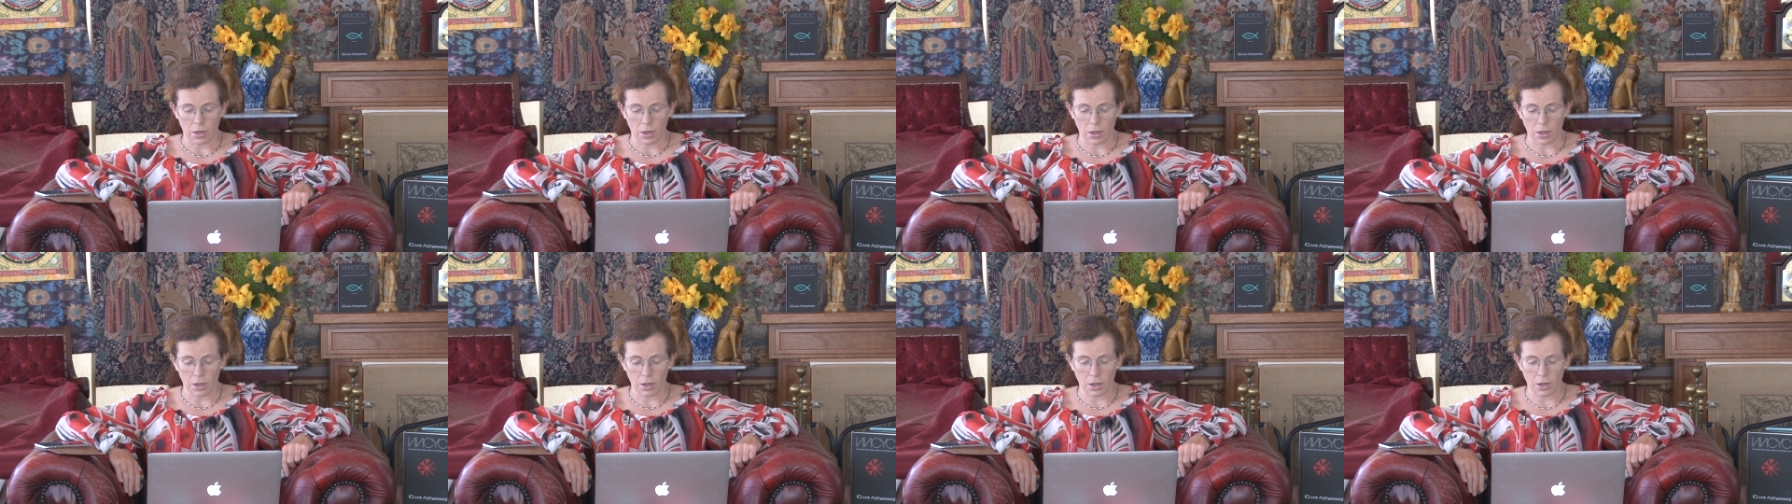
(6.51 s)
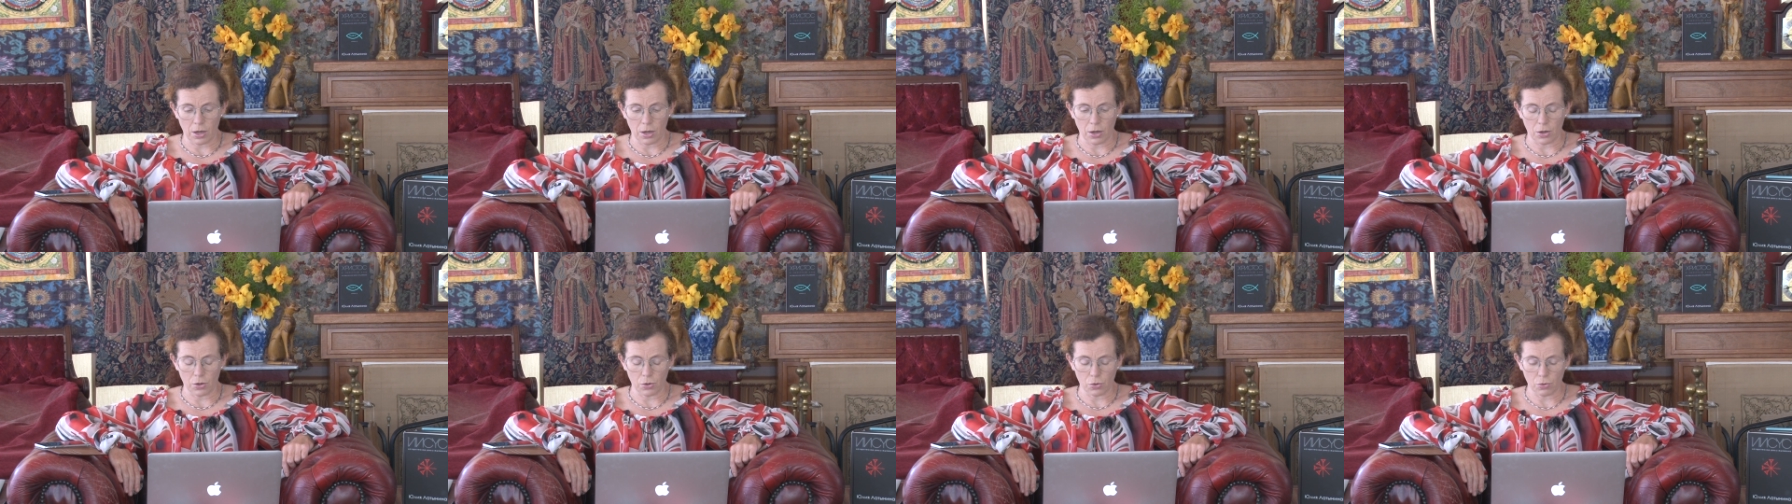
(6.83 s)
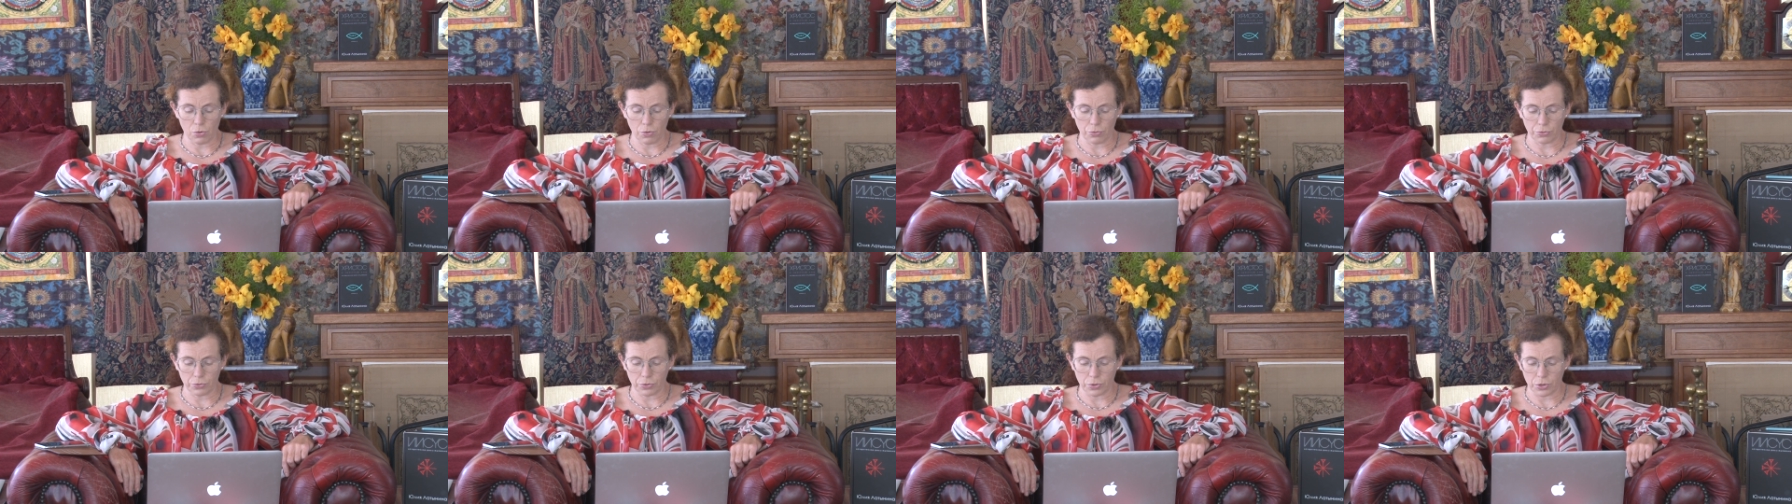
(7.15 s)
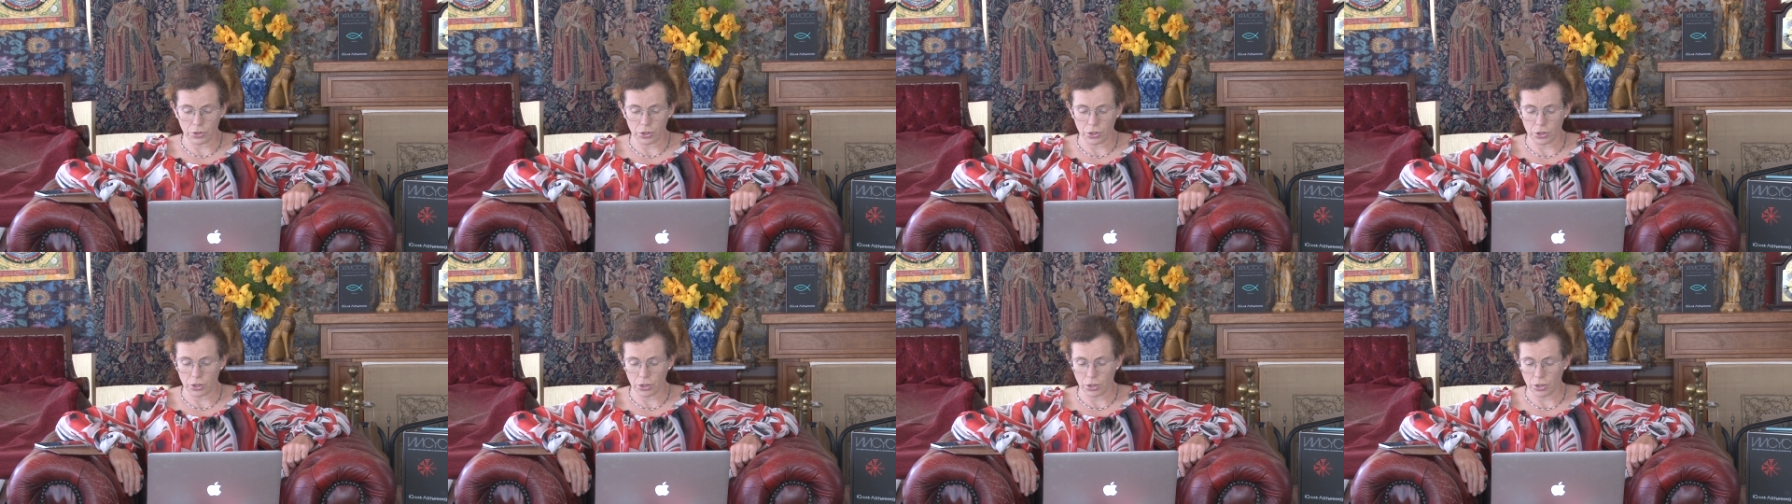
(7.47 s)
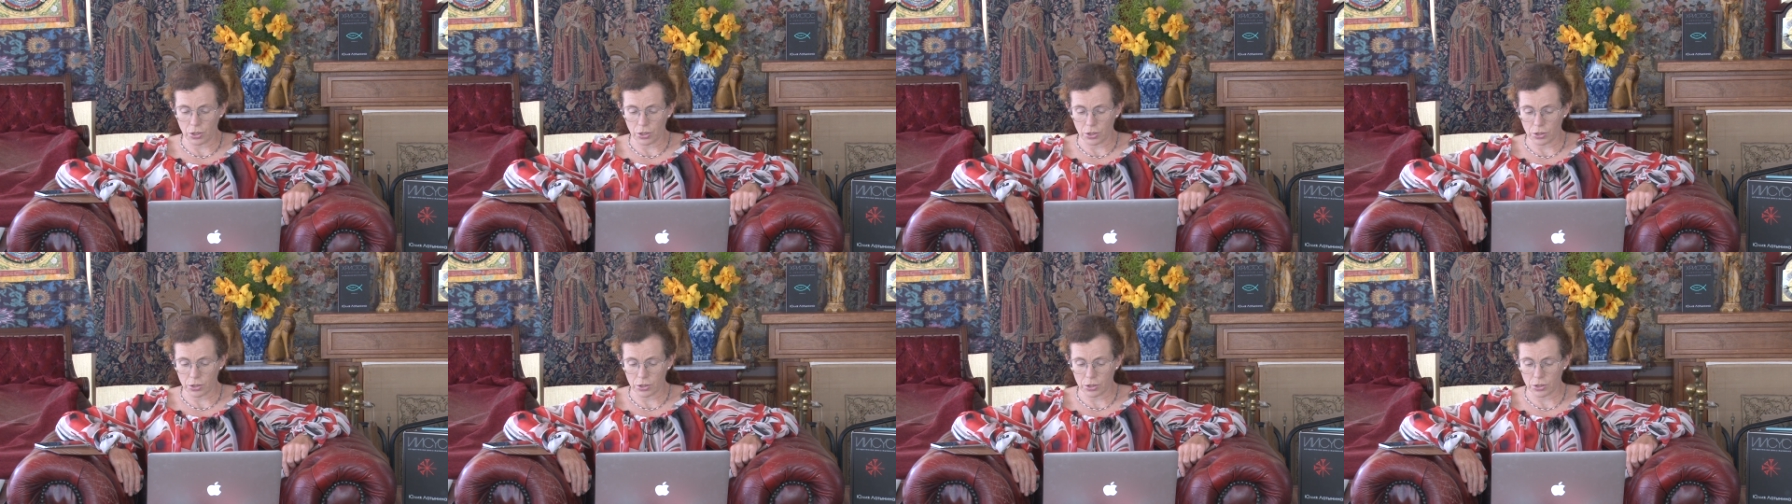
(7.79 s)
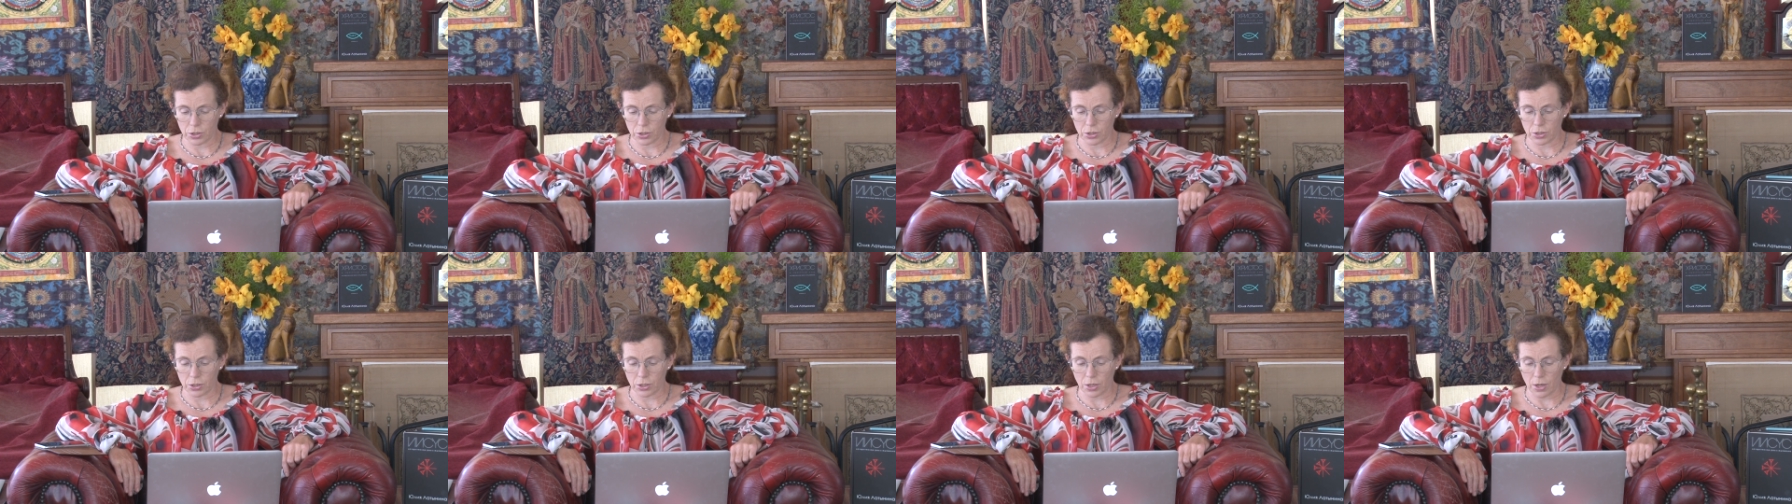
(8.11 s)
а, ровно
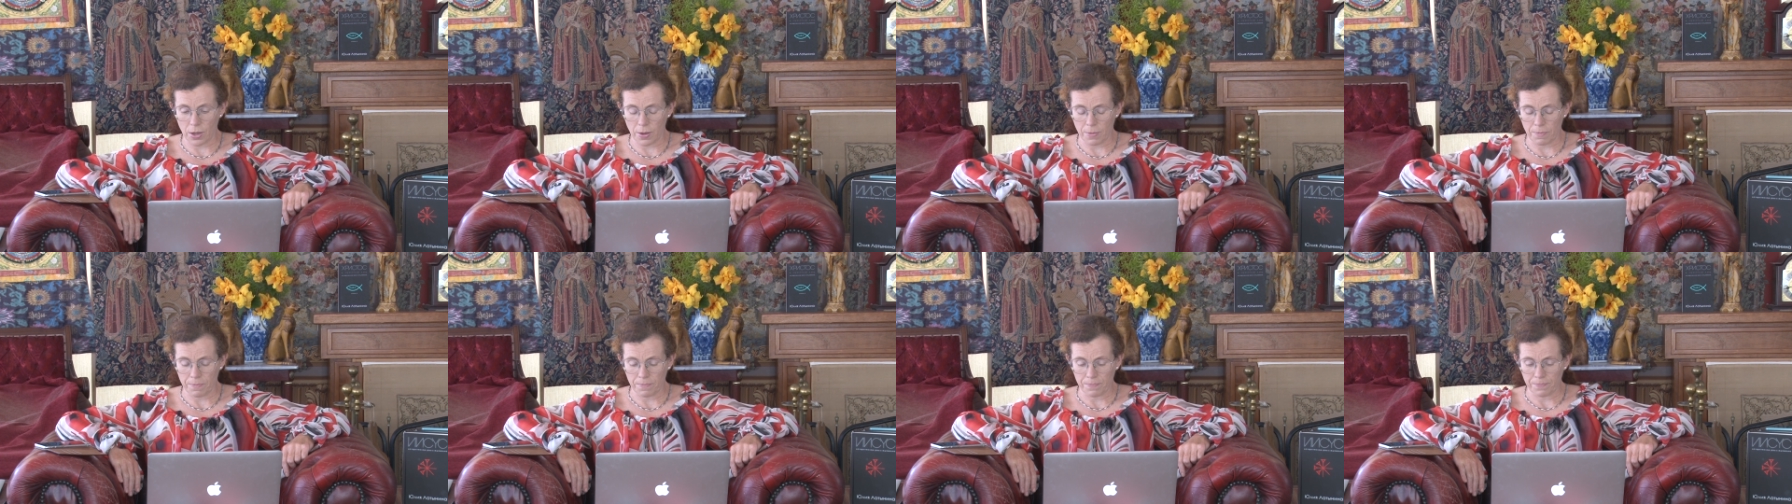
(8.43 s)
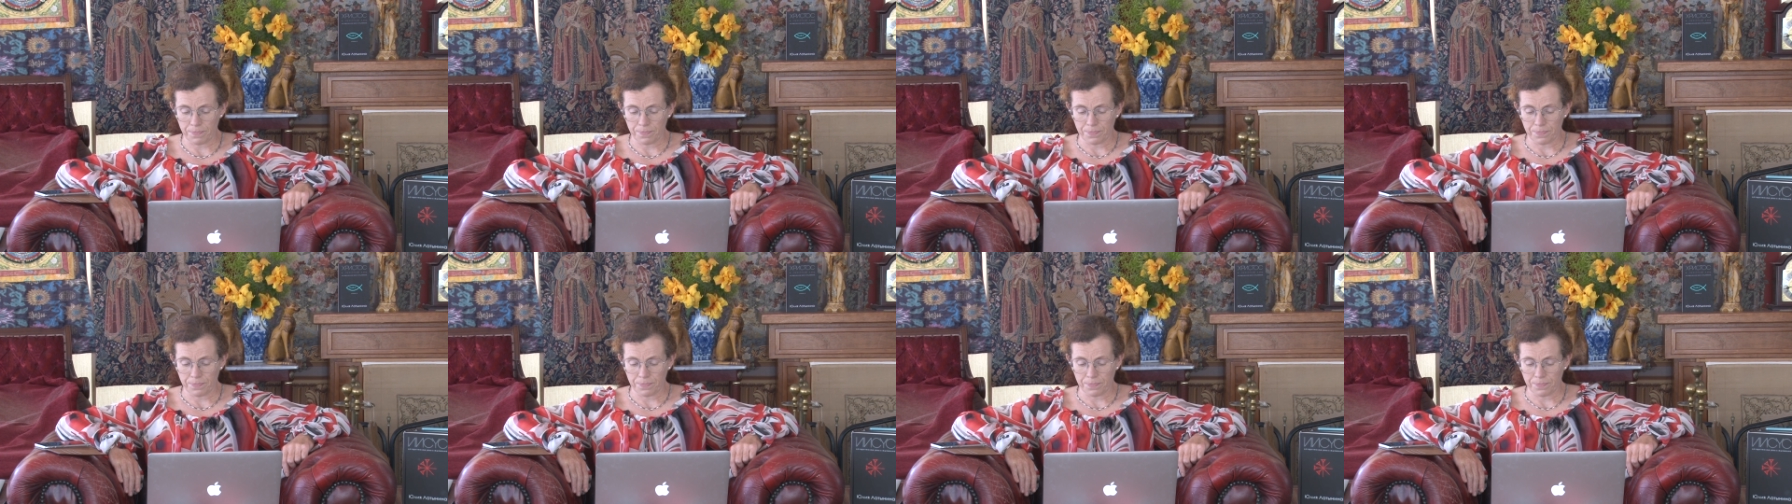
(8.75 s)
через, а,